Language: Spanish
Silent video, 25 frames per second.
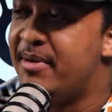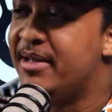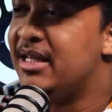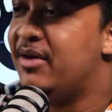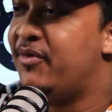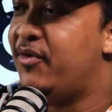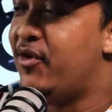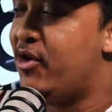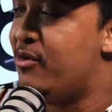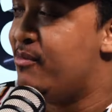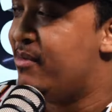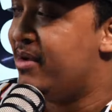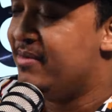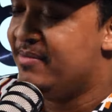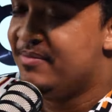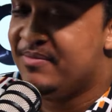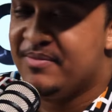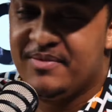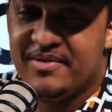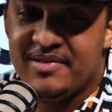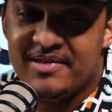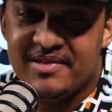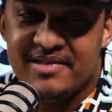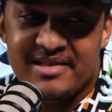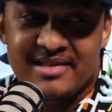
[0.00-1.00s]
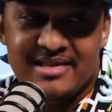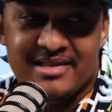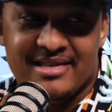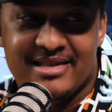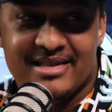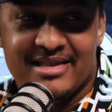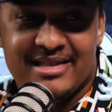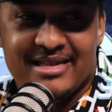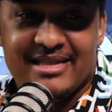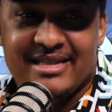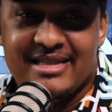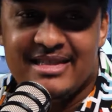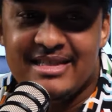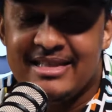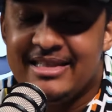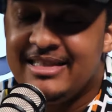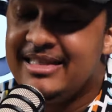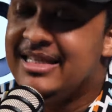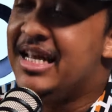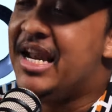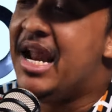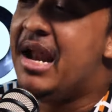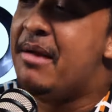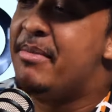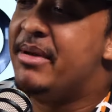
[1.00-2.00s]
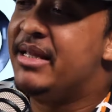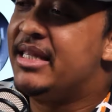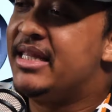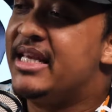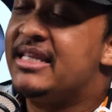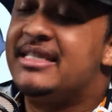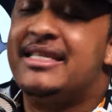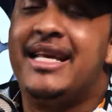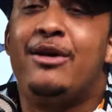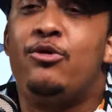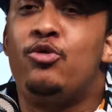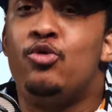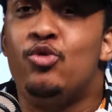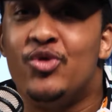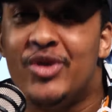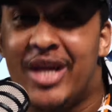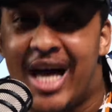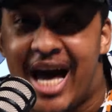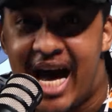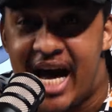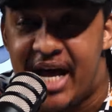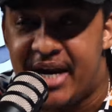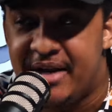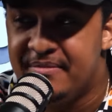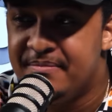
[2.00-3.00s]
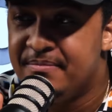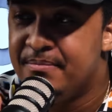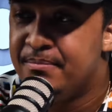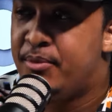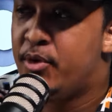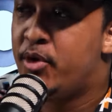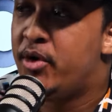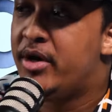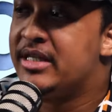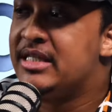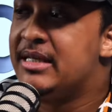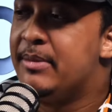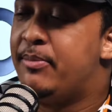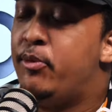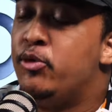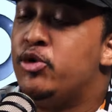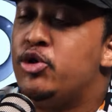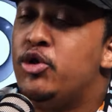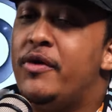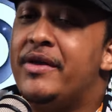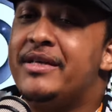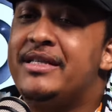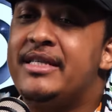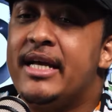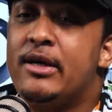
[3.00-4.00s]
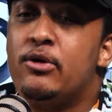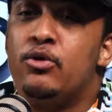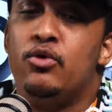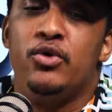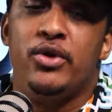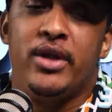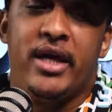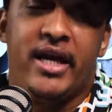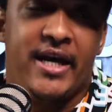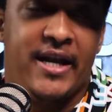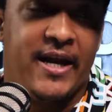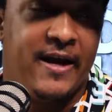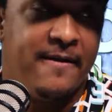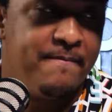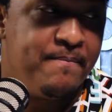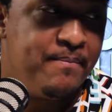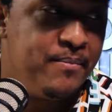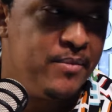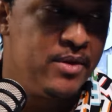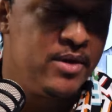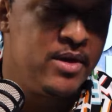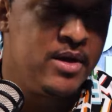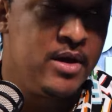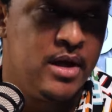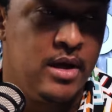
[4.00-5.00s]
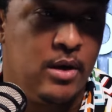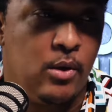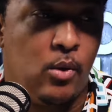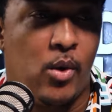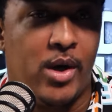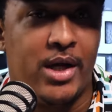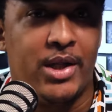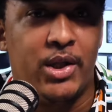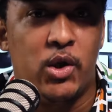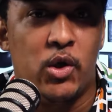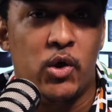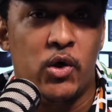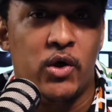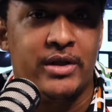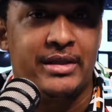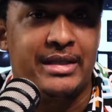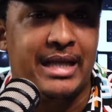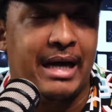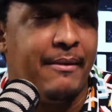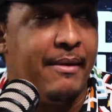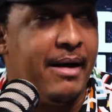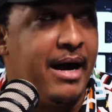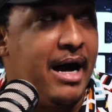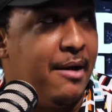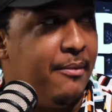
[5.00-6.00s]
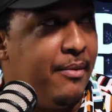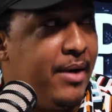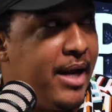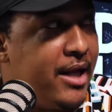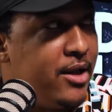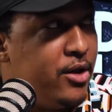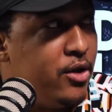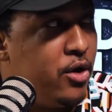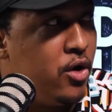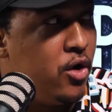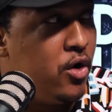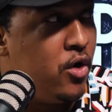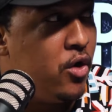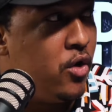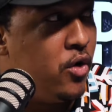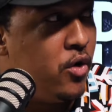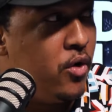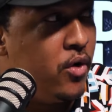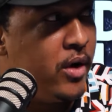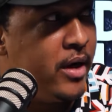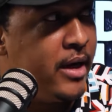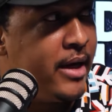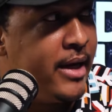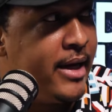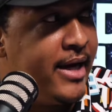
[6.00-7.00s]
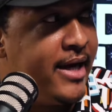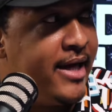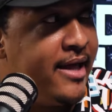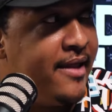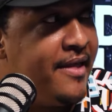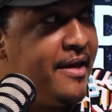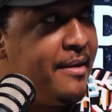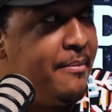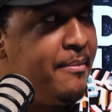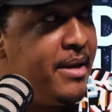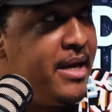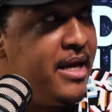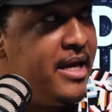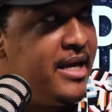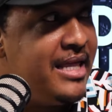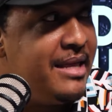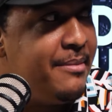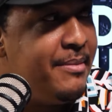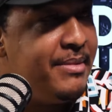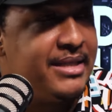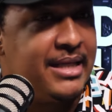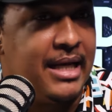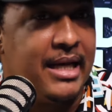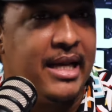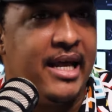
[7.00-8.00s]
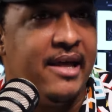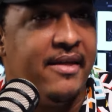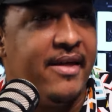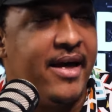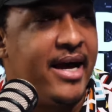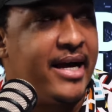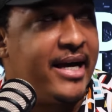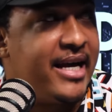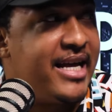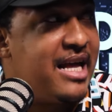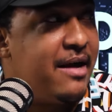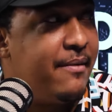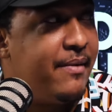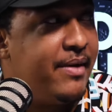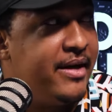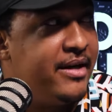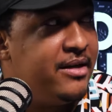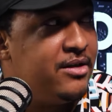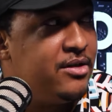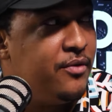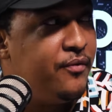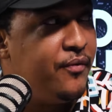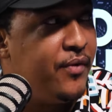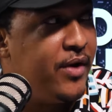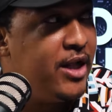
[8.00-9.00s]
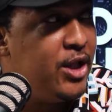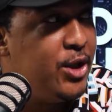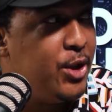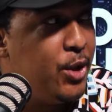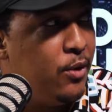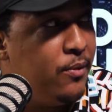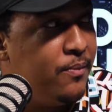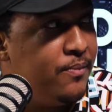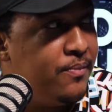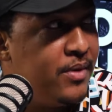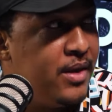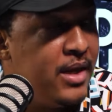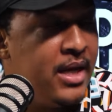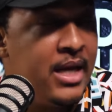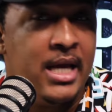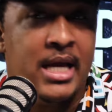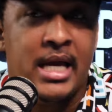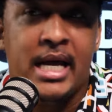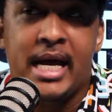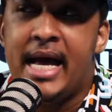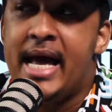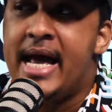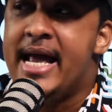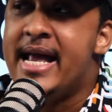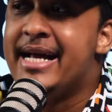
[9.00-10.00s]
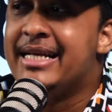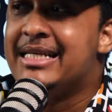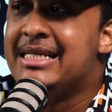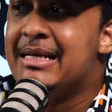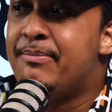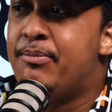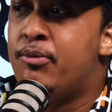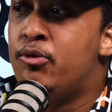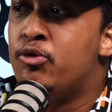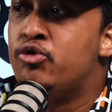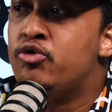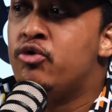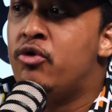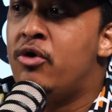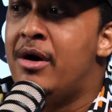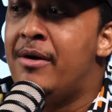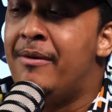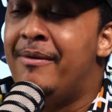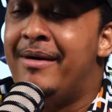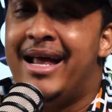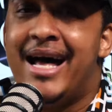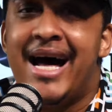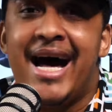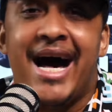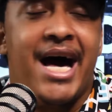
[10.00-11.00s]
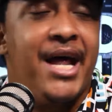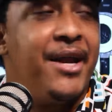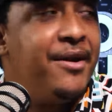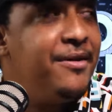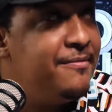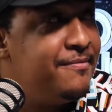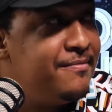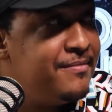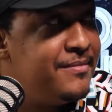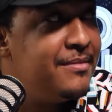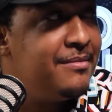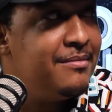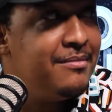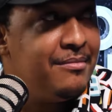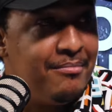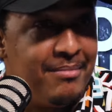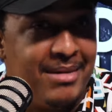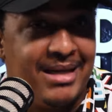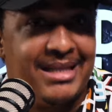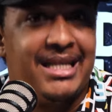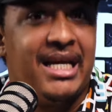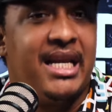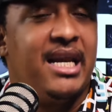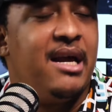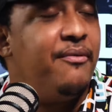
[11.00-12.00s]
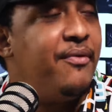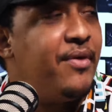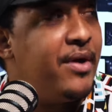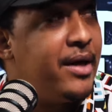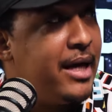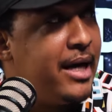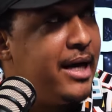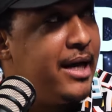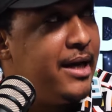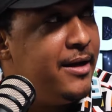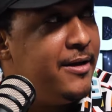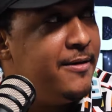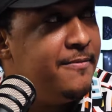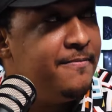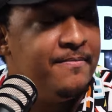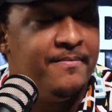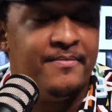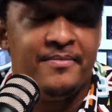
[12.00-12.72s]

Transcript: plataforma. Realmente es secundar, porque se puso de secundera cuando estaban hablando eh, de mí, de mi salida aquella vez en Sin mm, Filtro. Mm. Ella se puso a hablar materia fecal